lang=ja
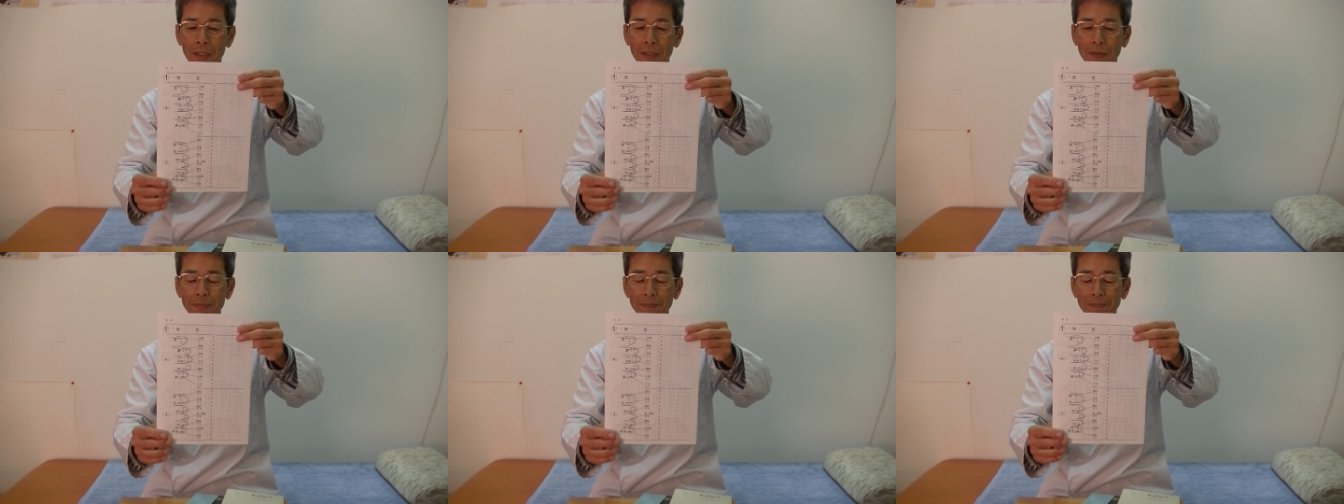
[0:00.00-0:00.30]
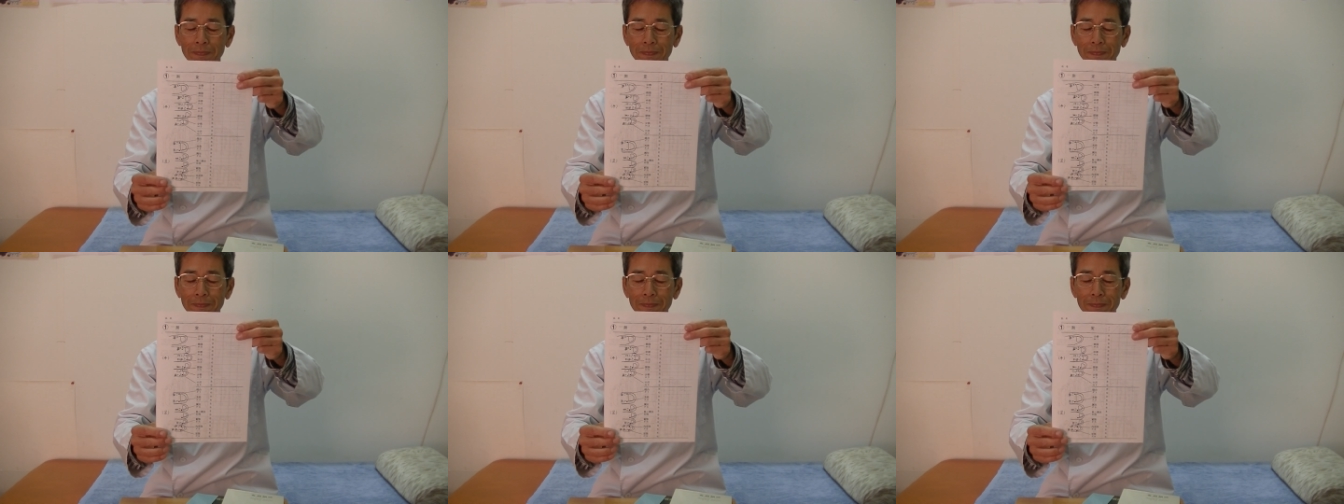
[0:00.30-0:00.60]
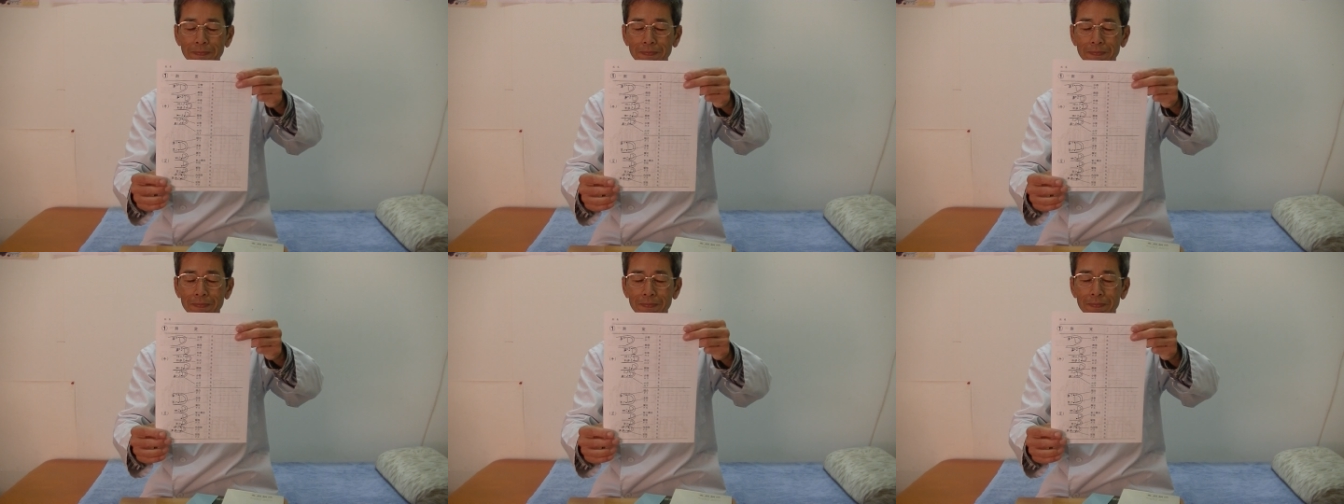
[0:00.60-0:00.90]
う
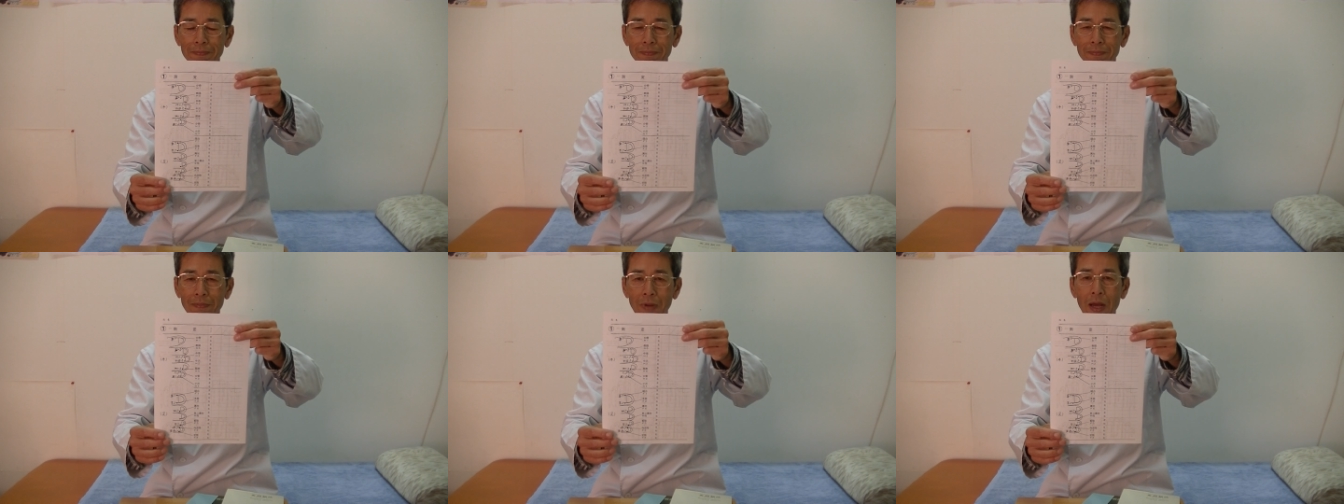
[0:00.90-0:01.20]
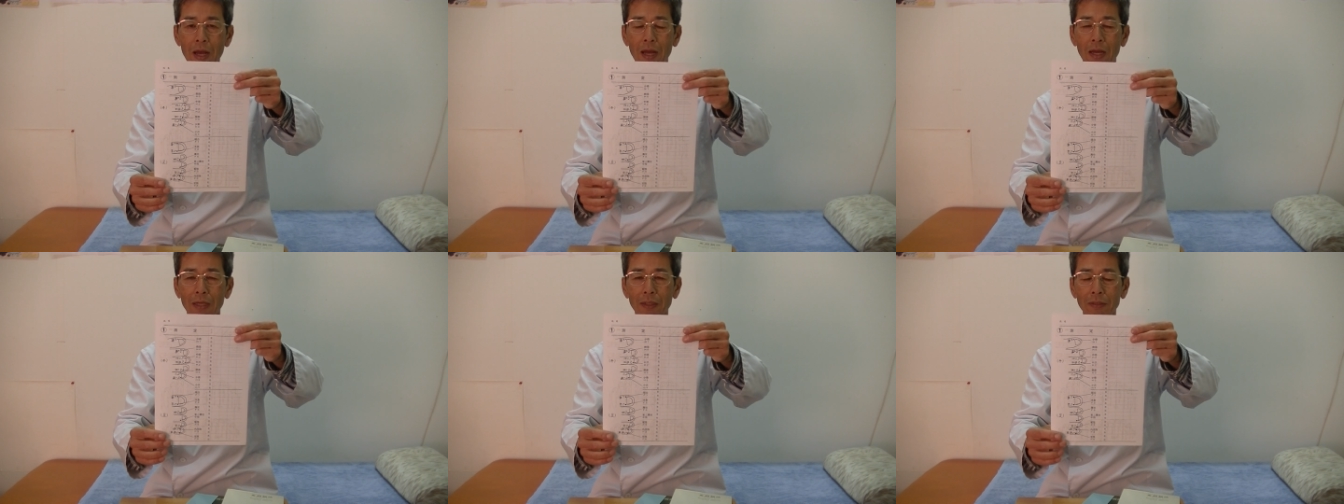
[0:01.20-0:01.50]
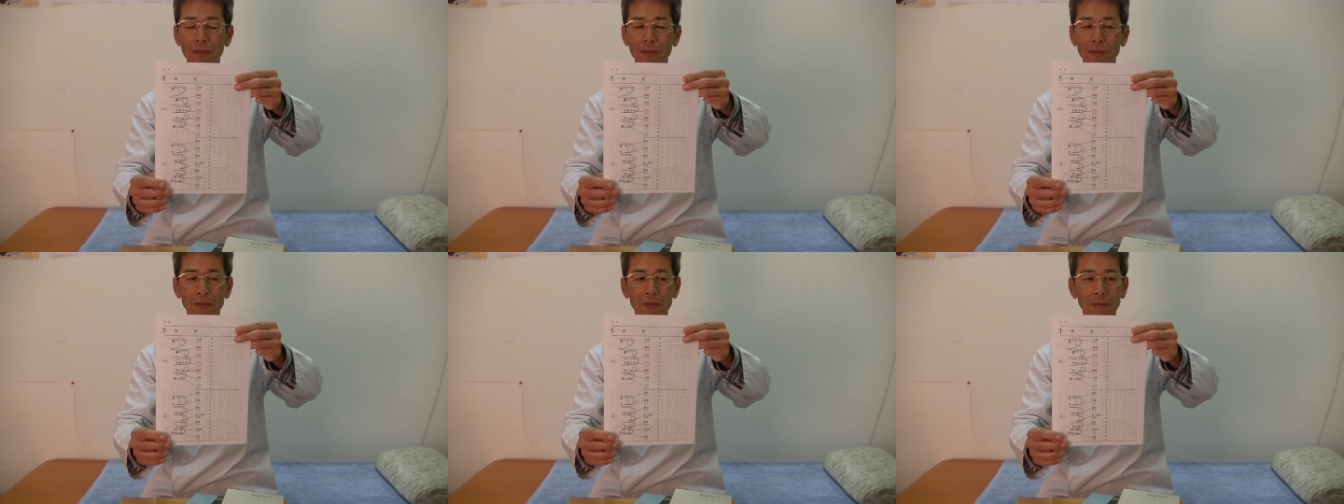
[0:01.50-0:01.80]
んまあ
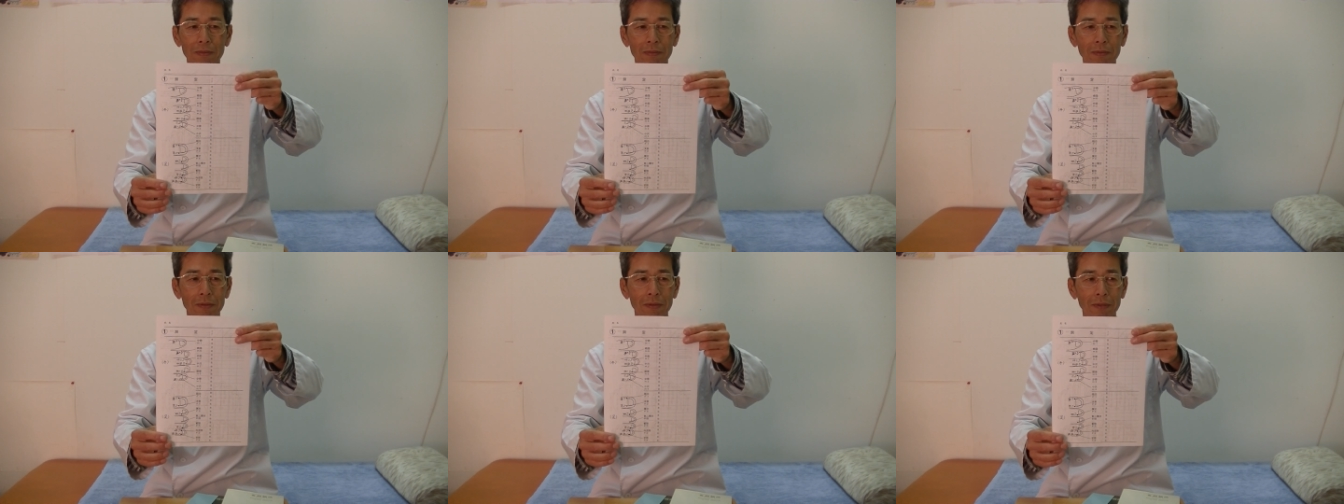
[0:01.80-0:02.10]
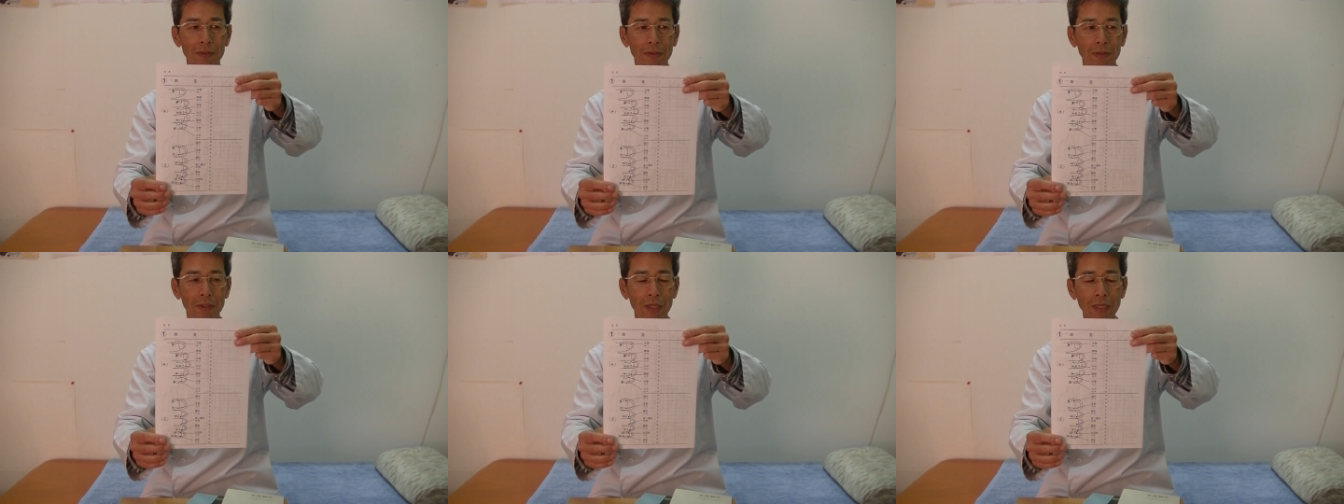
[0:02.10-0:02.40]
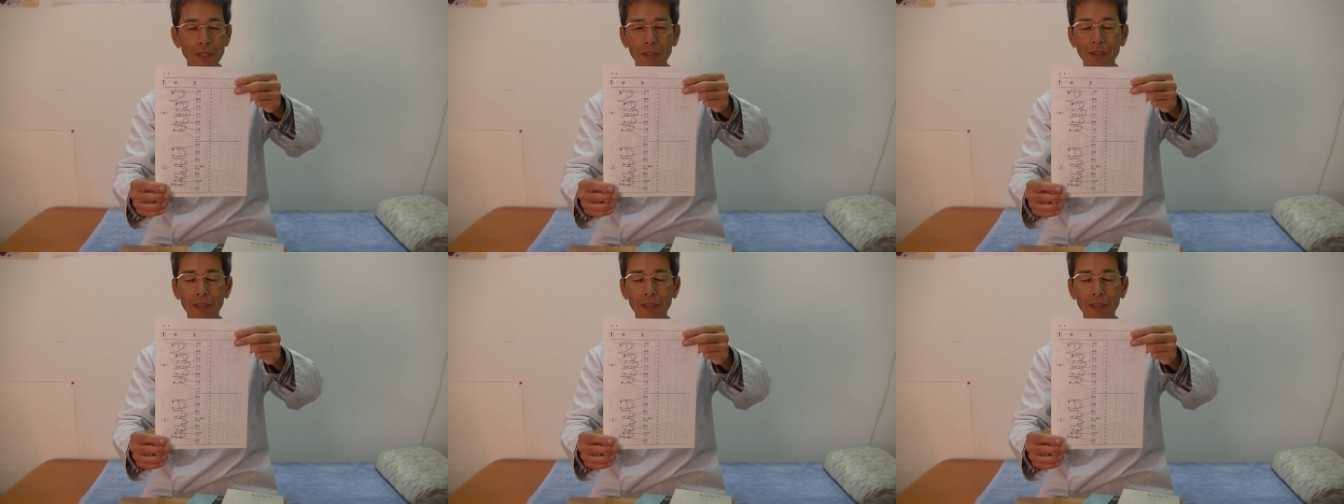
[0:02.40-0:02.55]
慣